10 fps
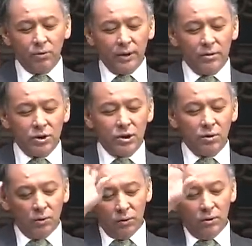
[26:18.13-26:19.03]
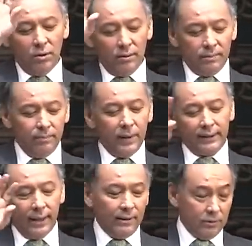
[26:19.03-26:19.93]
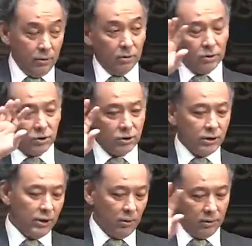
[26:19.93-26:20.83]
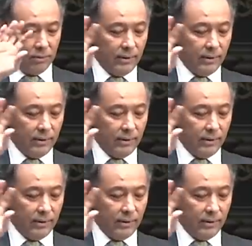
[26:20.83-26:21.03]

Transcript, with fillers: 行う思考のパターンを推論、